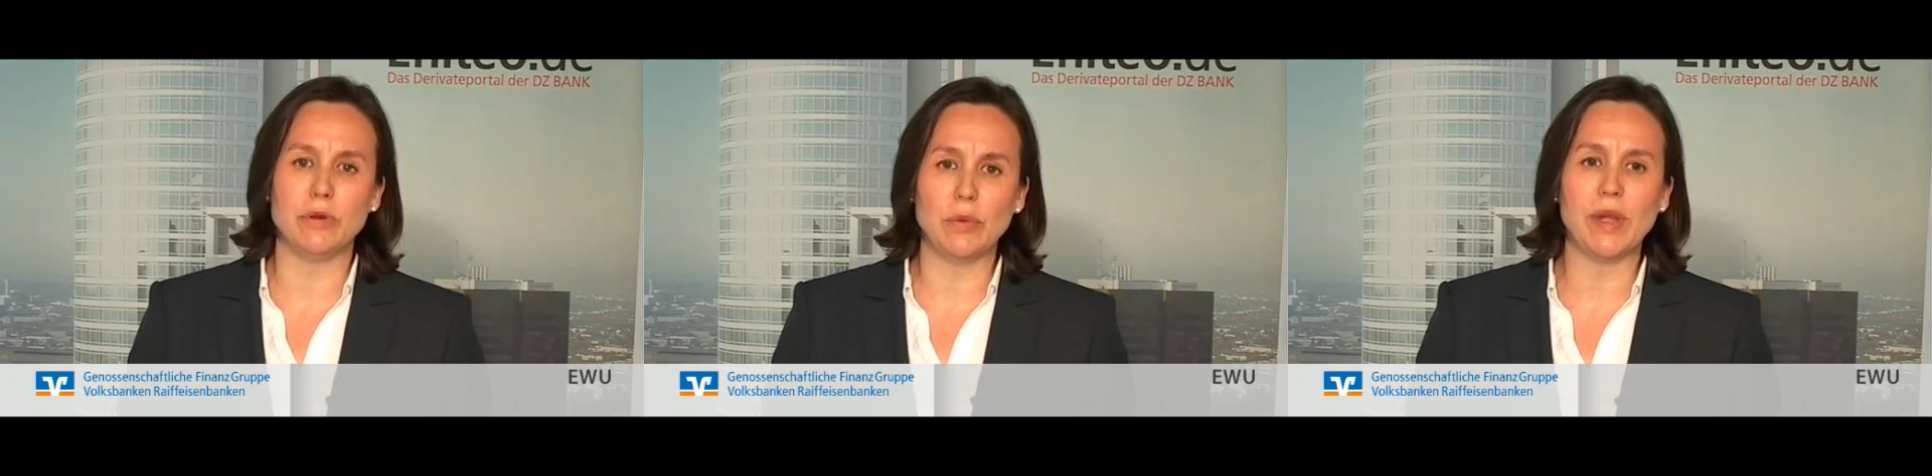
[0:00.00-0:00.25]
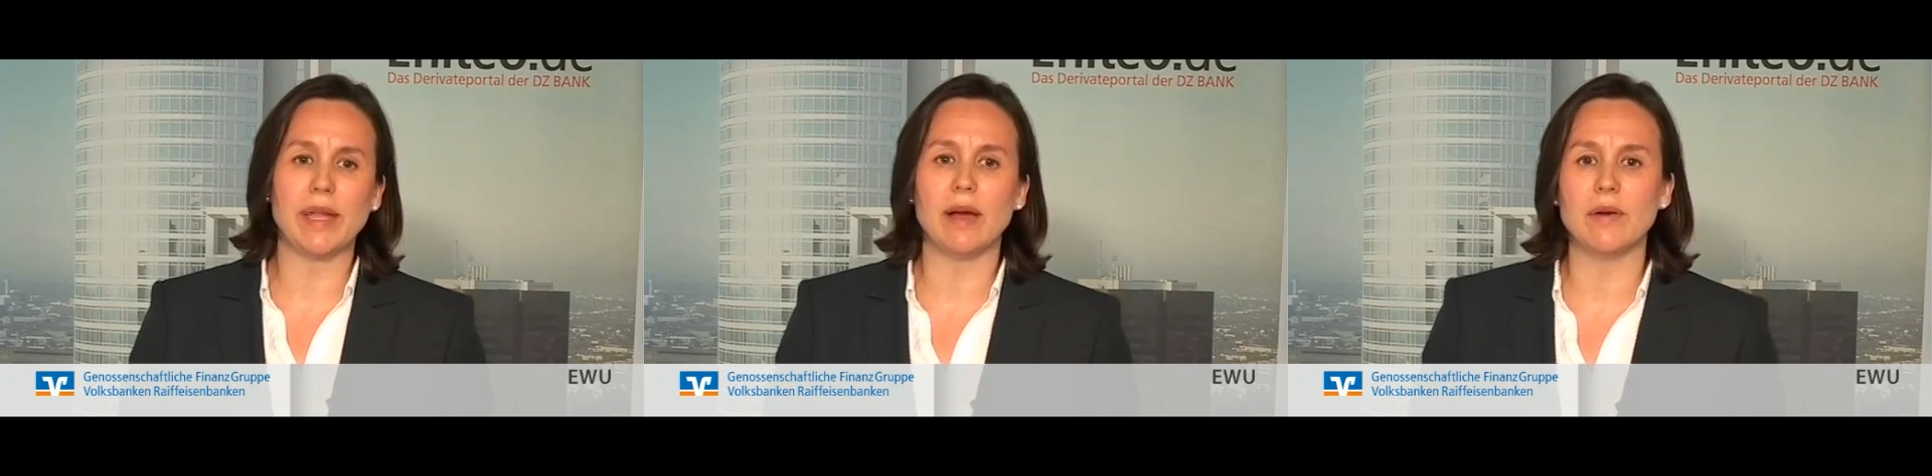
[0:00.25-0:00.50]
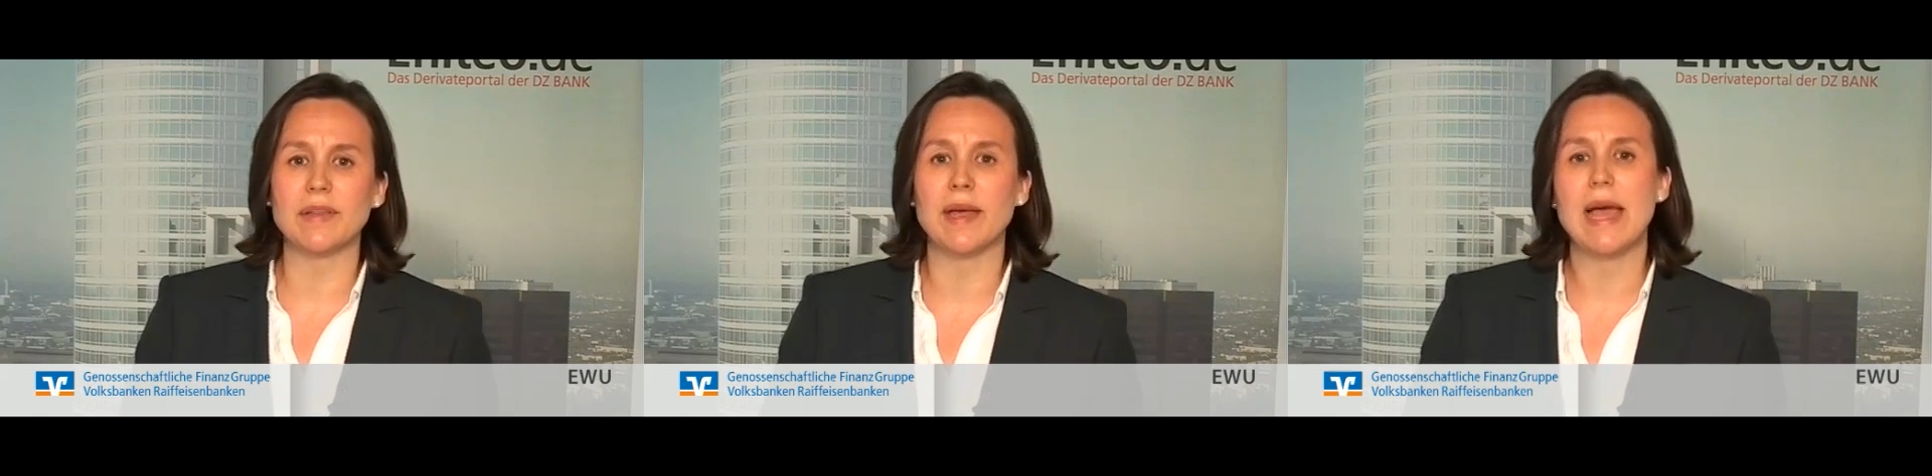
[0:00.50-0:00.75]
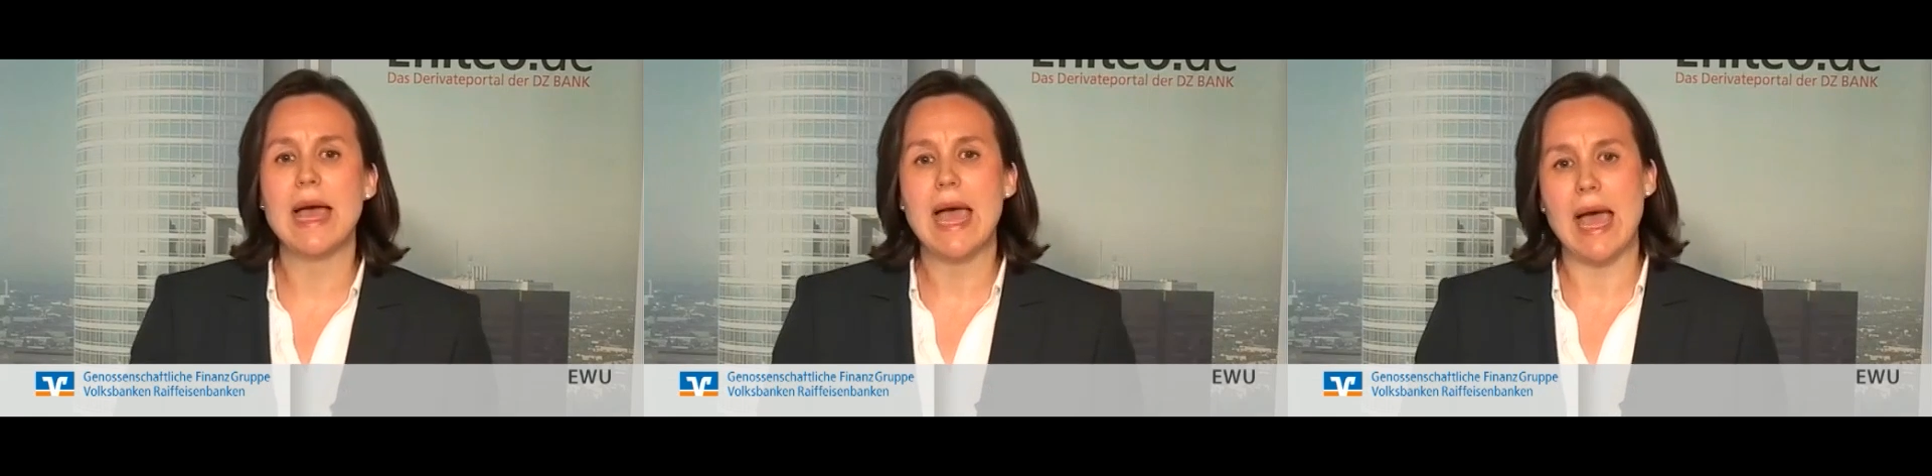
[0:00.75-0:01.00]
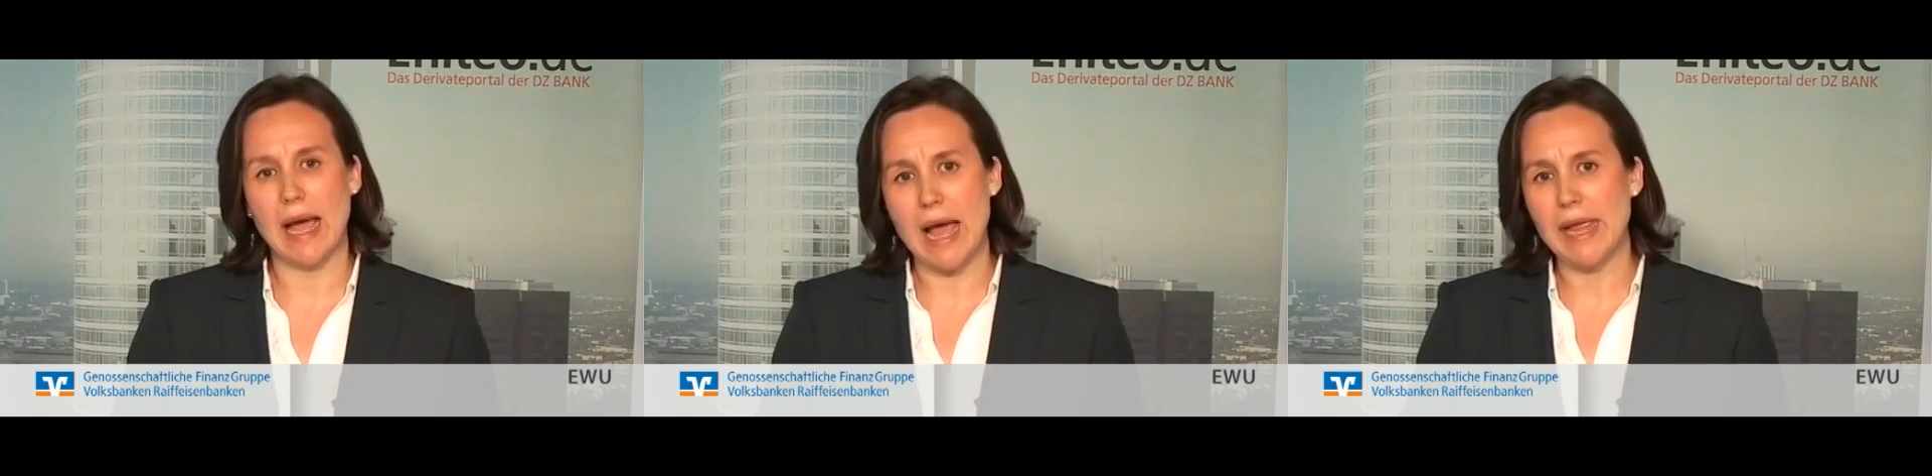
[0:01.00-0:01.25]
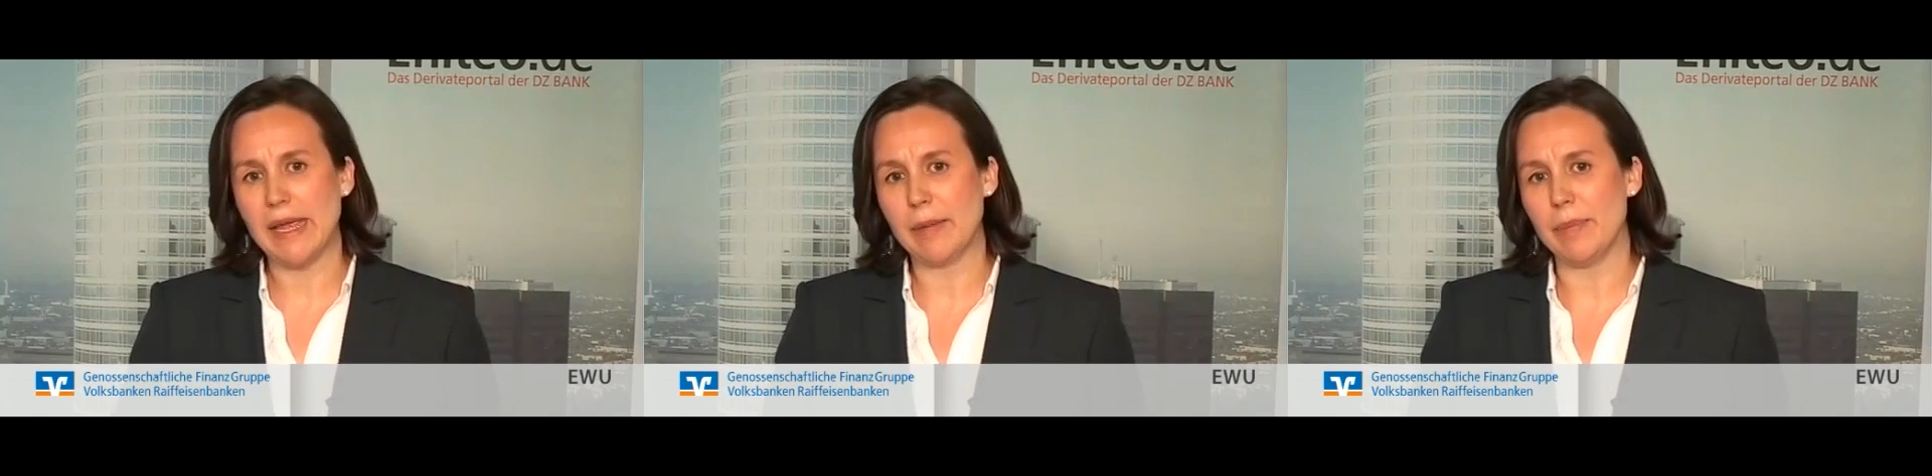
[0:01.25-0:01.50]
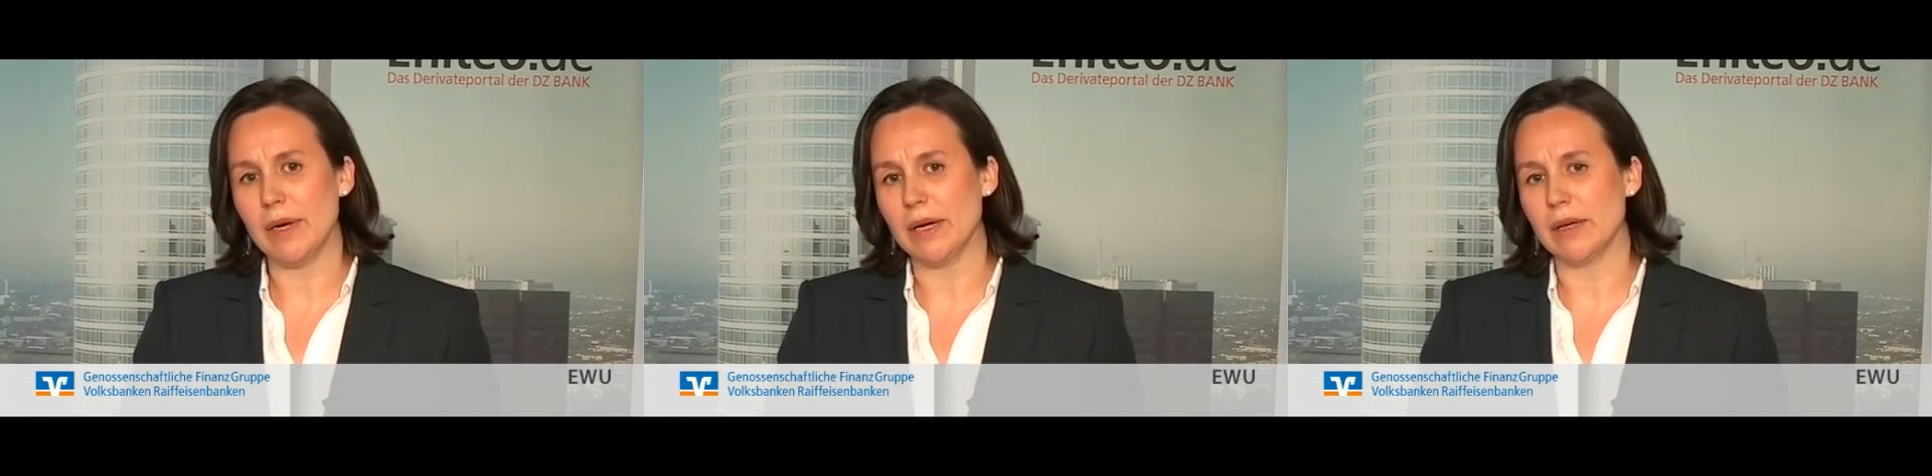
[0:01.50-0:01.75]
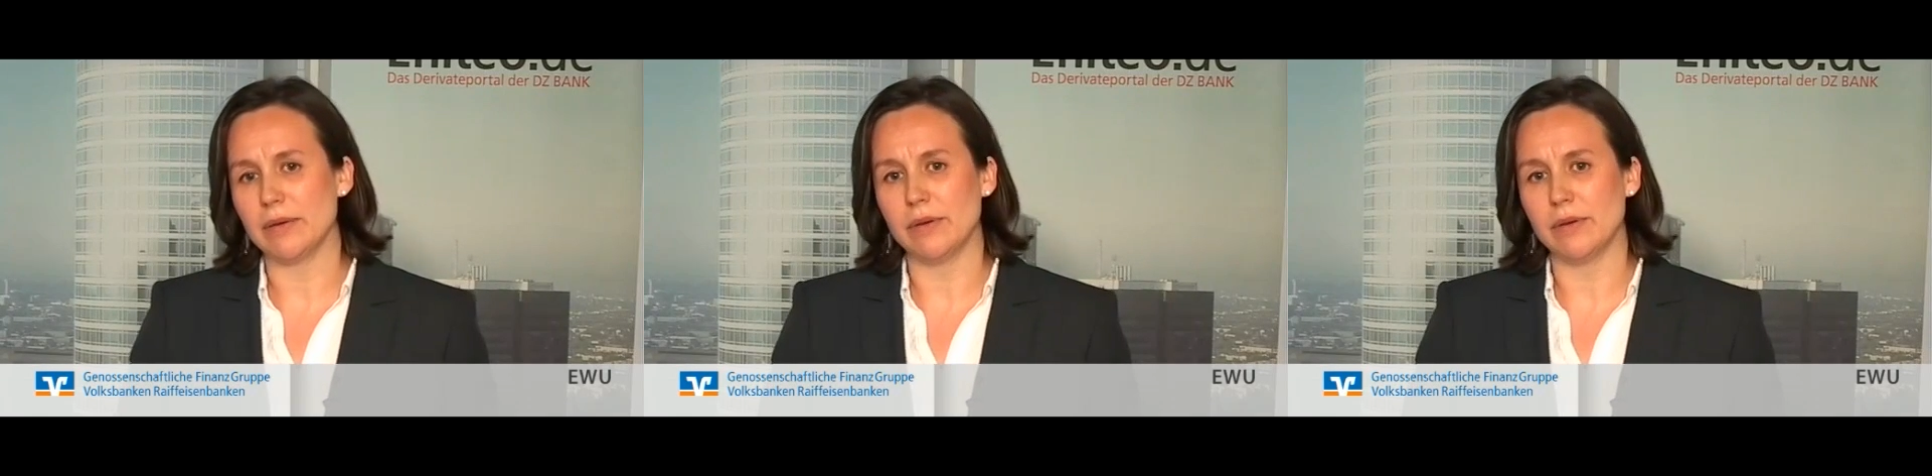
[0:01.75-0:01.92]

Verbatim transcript: durchaus erreichbar.